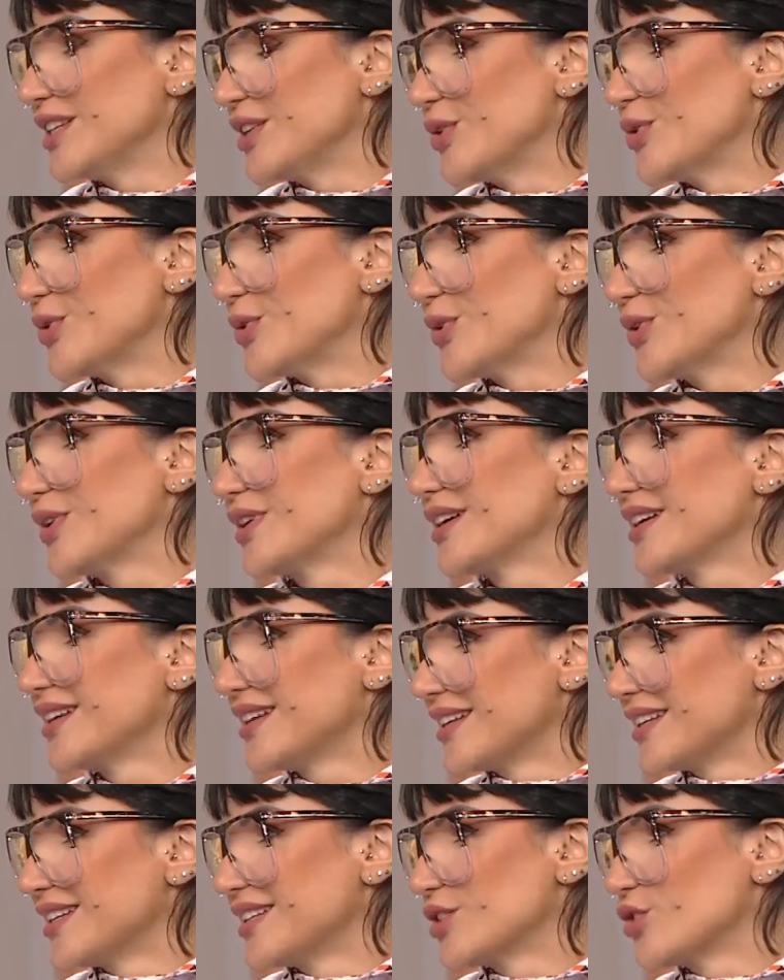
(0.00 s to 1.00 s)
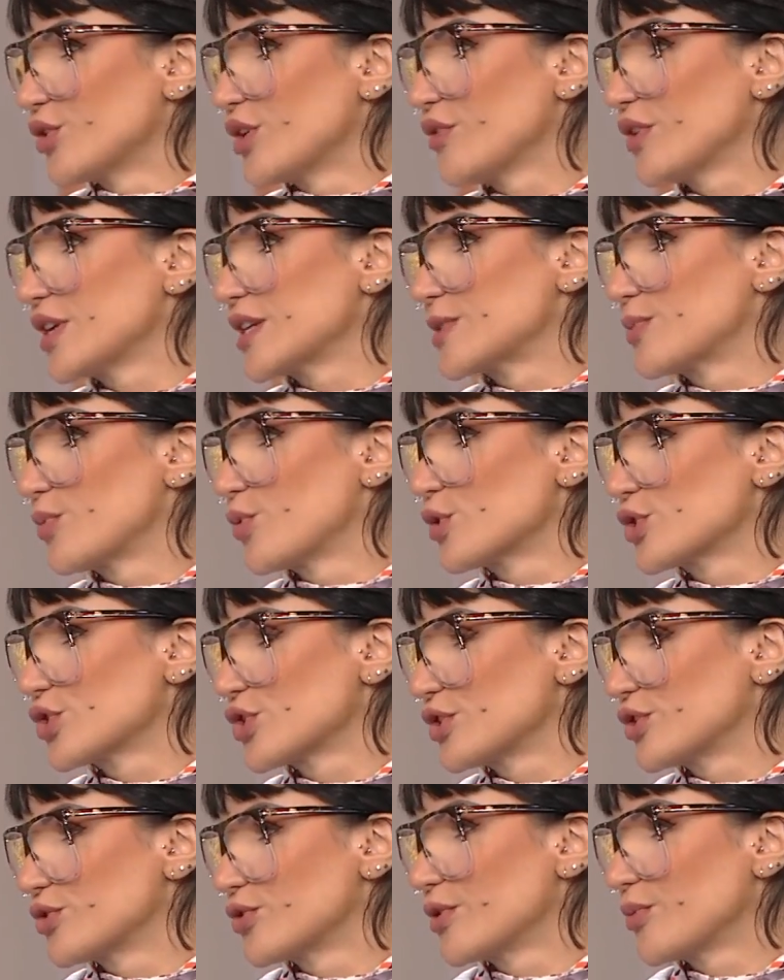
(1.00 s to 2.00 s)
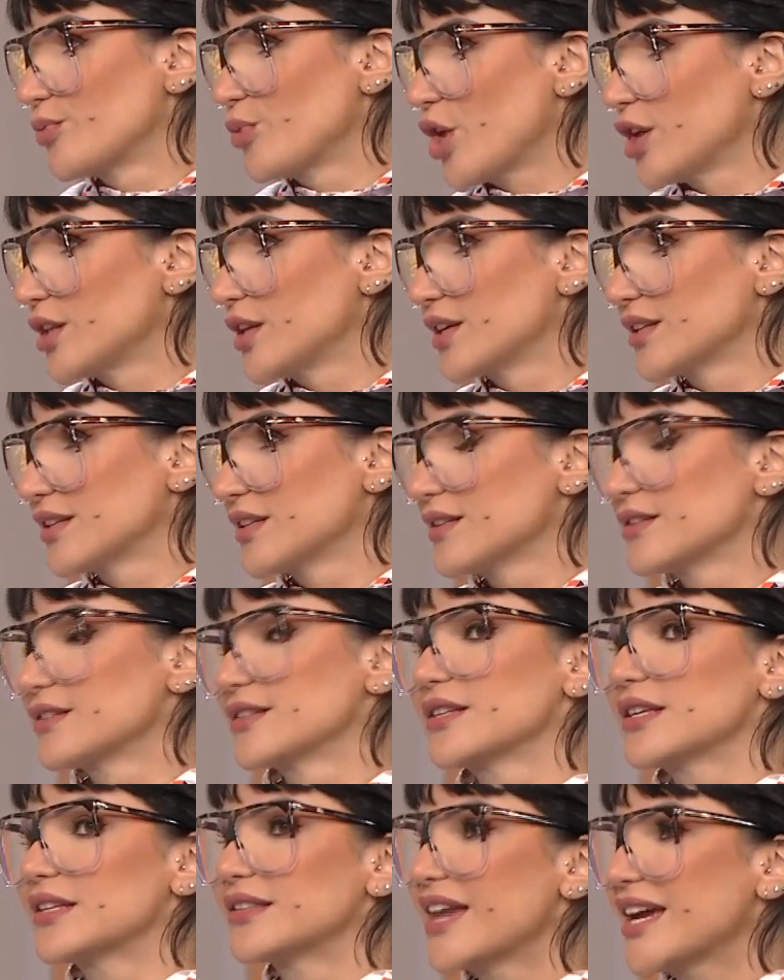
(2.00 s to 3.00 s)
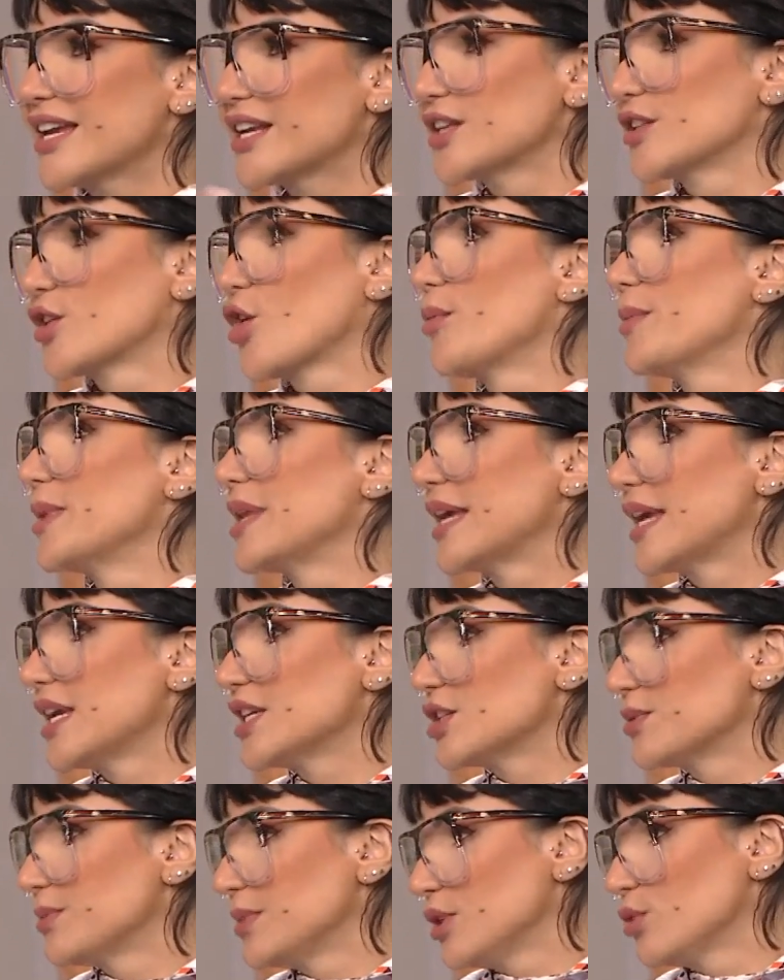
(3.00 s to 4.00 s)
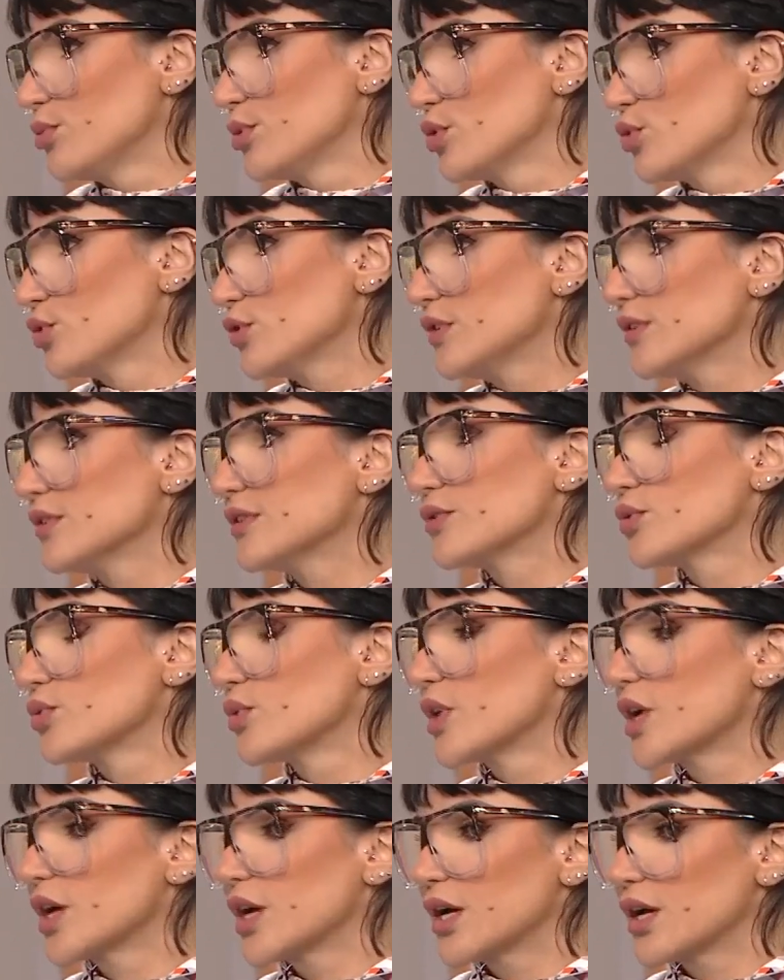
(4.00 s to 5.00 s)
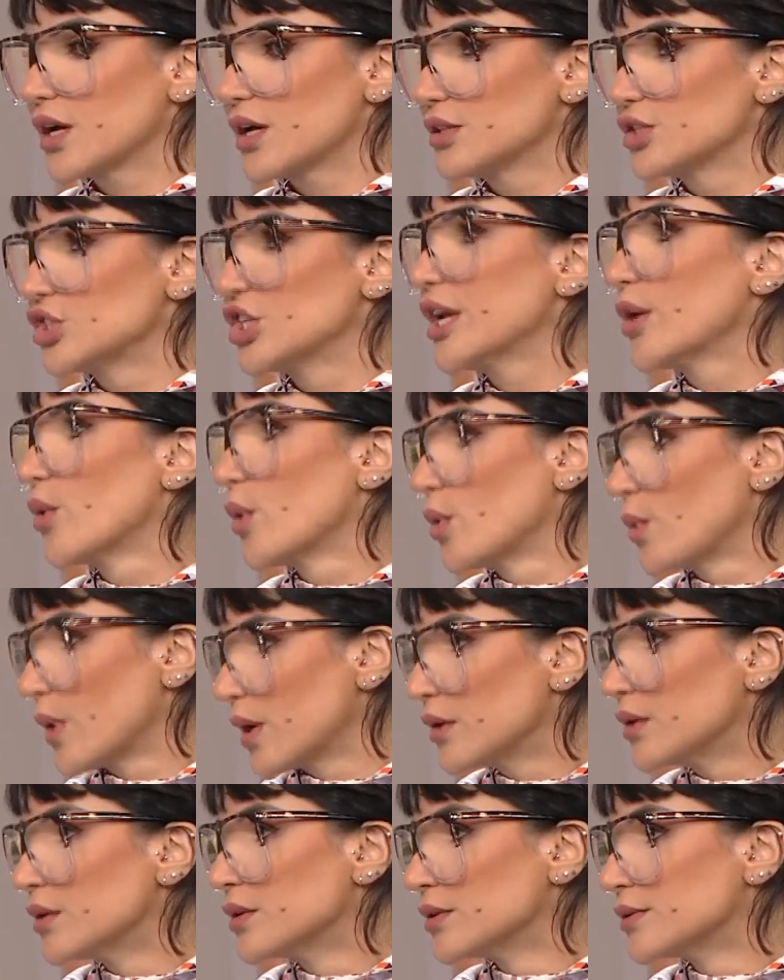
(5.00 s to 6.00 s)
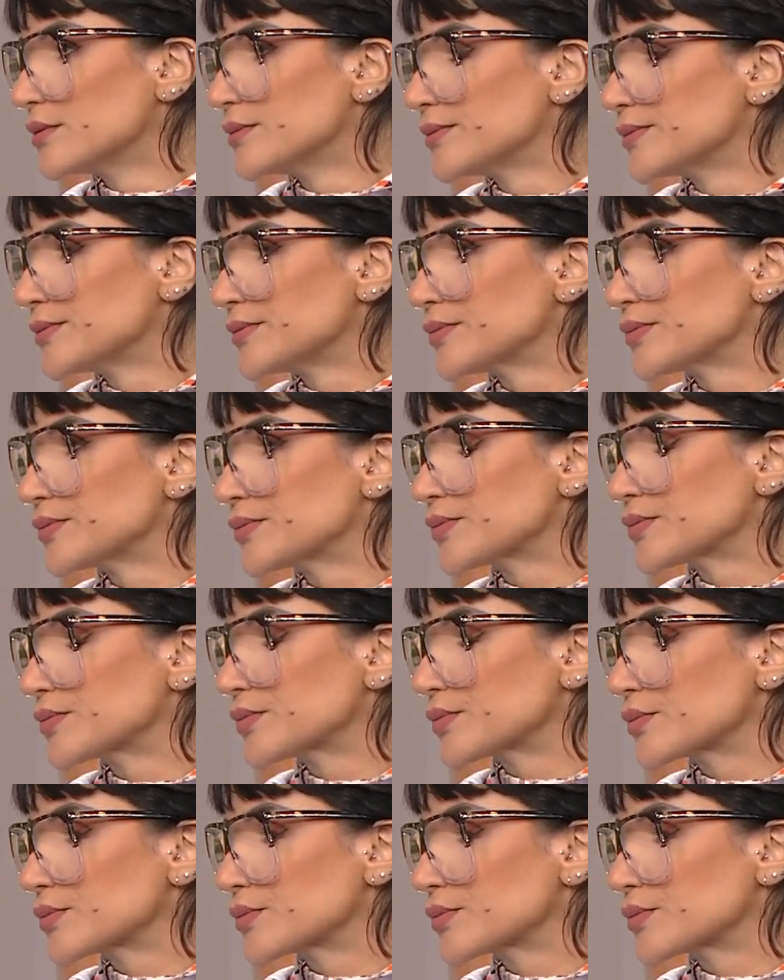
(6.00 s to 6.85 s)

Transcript: انه to give exposure to the product. It's a direct communication بيني وبين audience و genuine one. حلو يمكن